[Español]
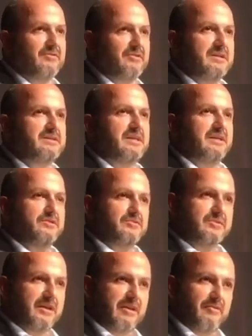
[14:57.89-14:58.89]
y
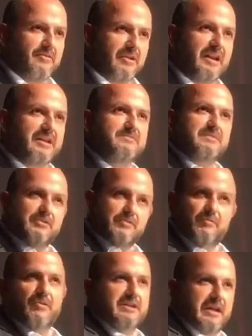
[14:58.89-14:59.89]
centros regionales
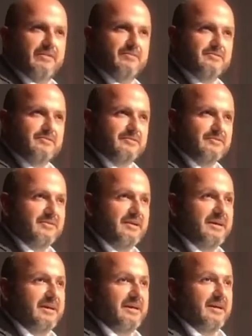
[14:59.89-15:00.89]
metropolitanos,
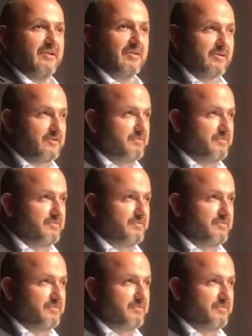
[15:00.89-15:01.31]
lo que nos